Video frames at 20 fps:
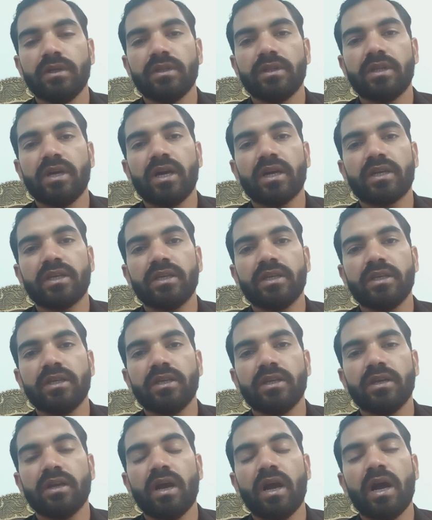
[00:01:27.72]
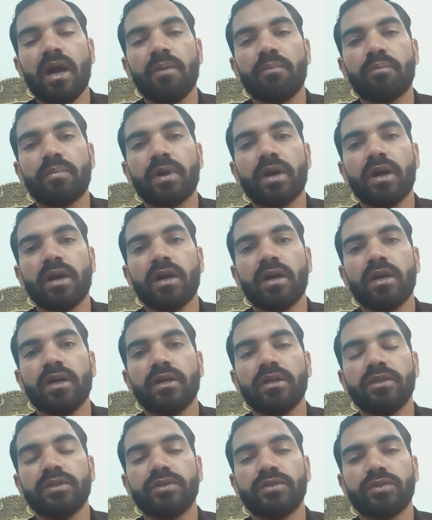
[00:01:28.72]
ताकि आपका
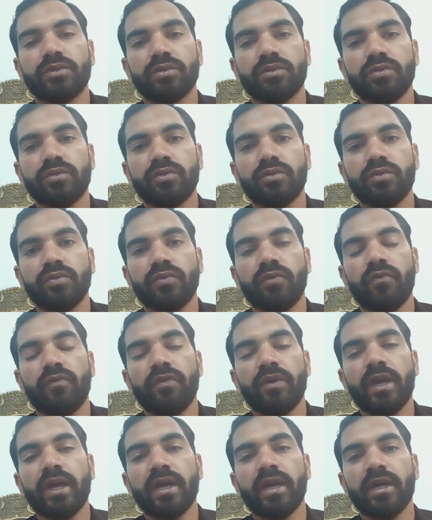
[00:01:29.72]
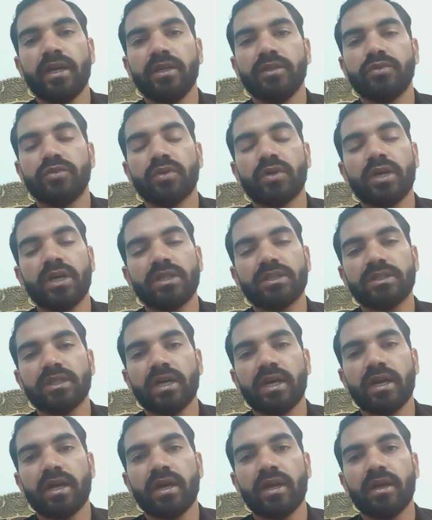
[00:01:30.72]
जो व्यय है जो खर्चा
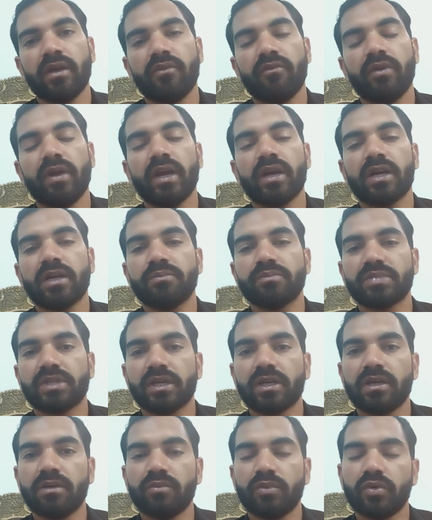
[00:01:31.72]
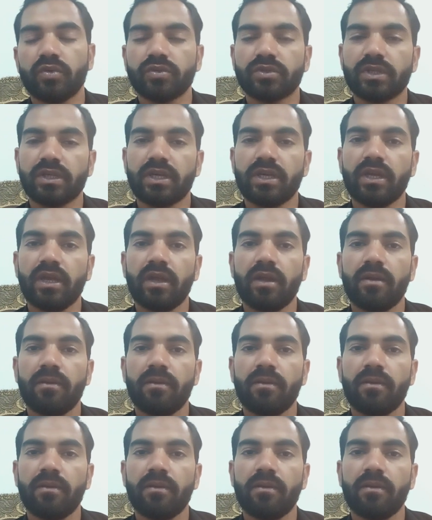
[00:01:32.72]
है वह कम से कम हो सके